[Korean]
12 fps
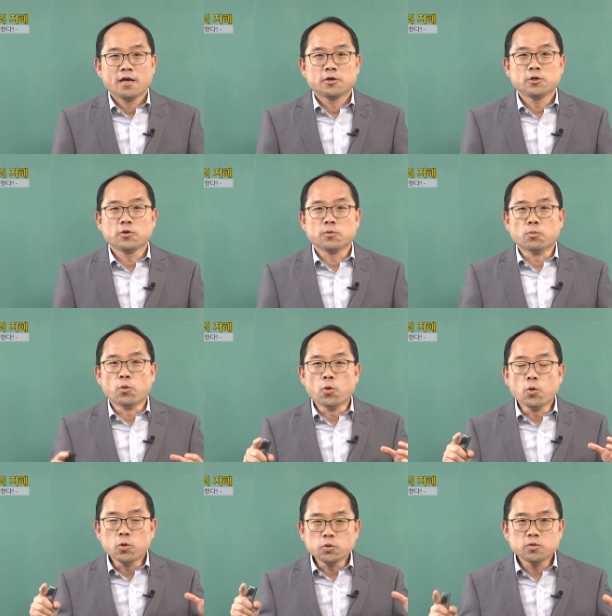그리고
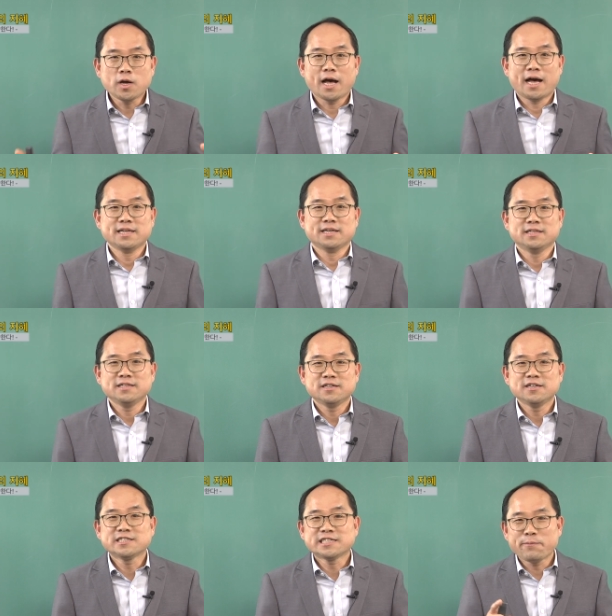모두가 아는
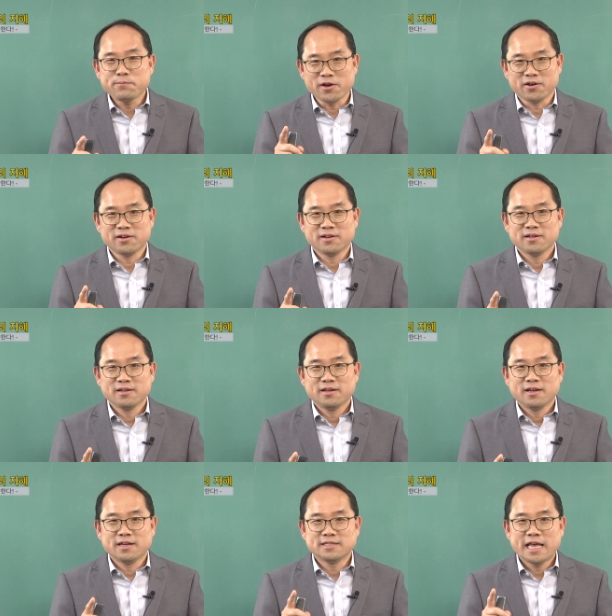흑사병,
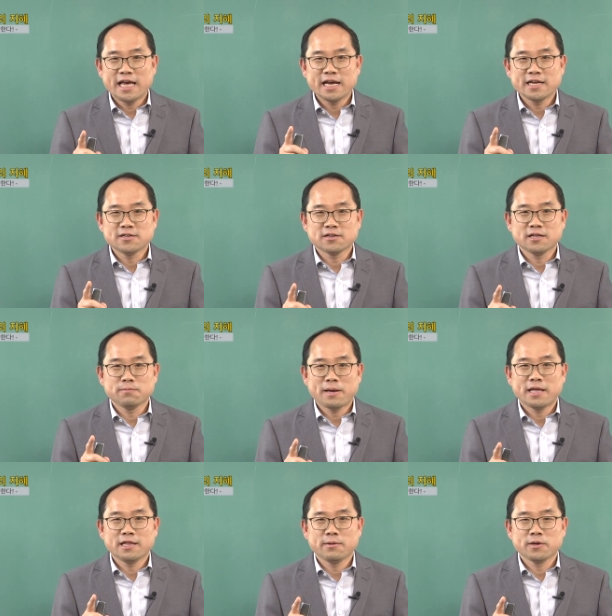세계적인
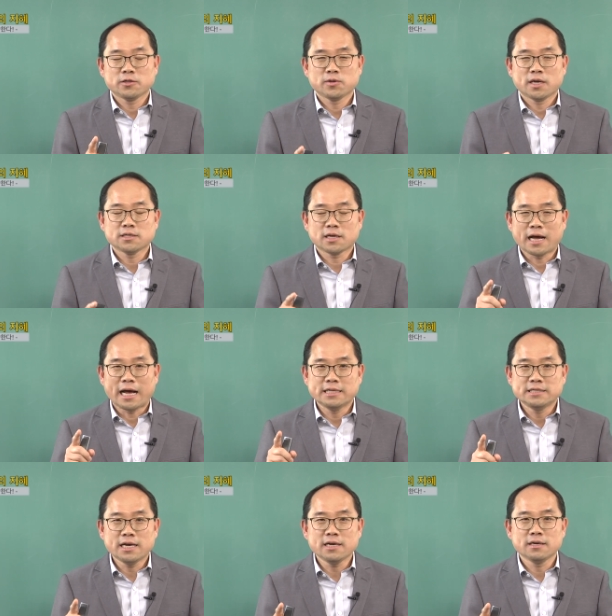팬데믹 중에서
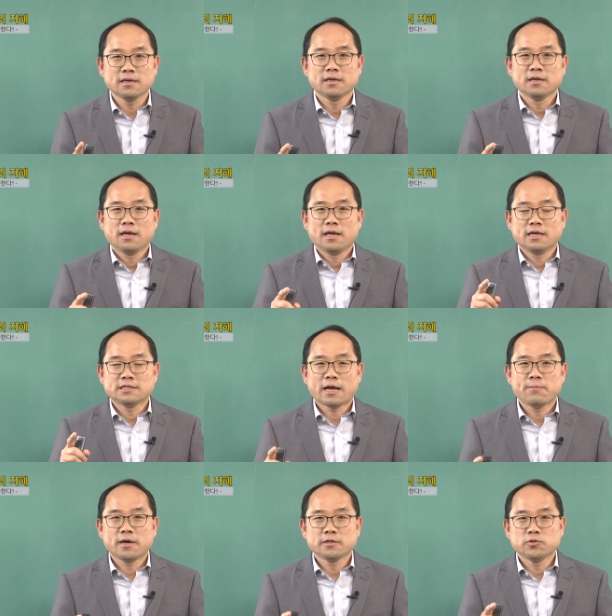가장
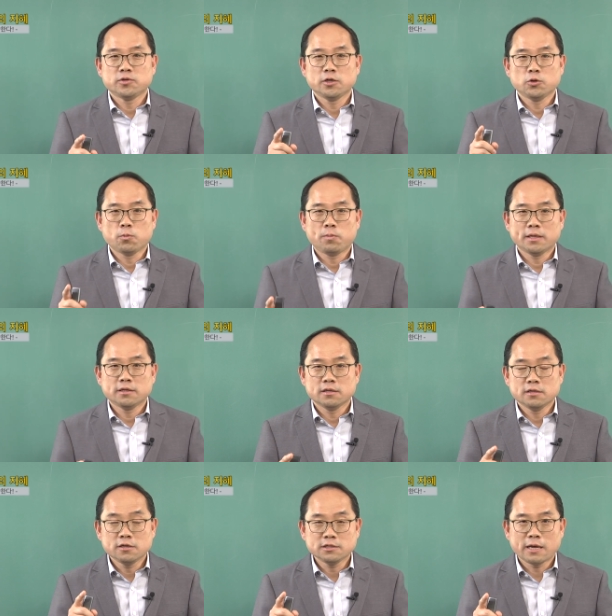사망률이 높았던
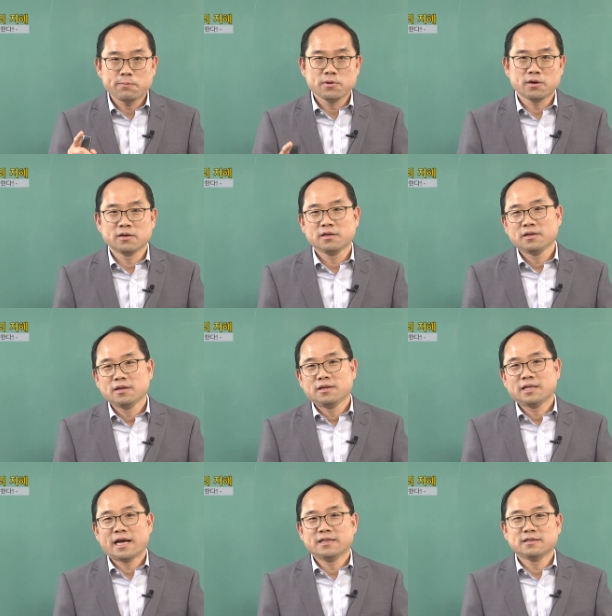흑사병
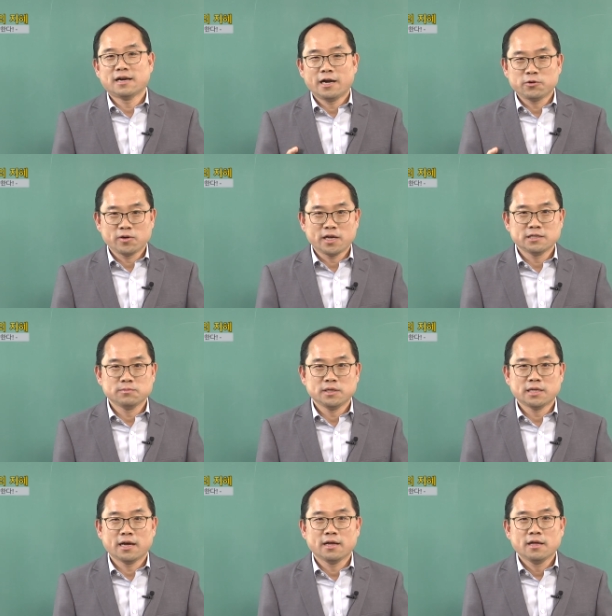다들 알고
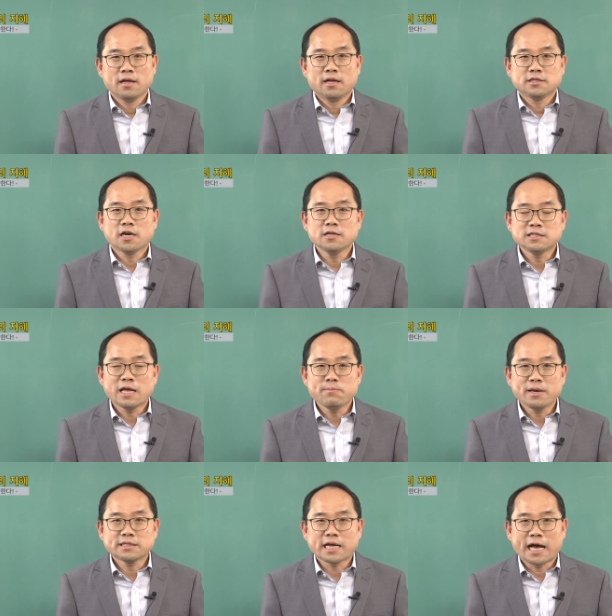계십니다.
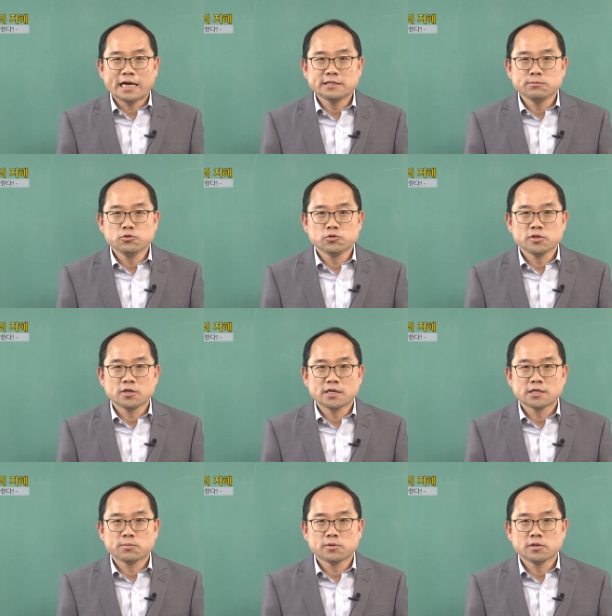
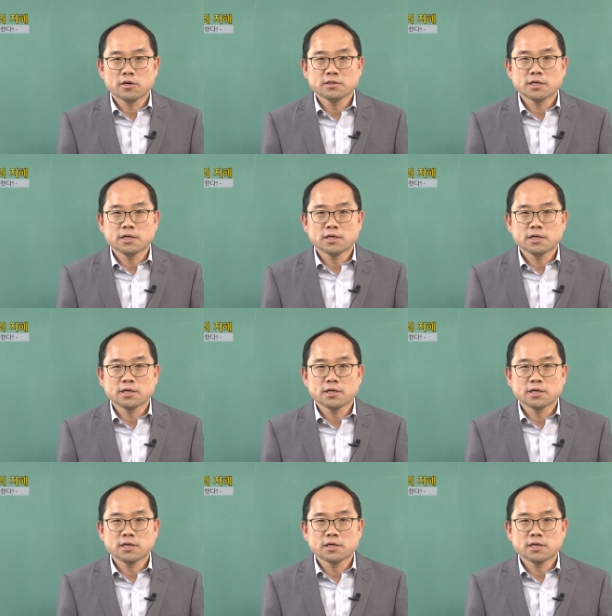1346년에서부터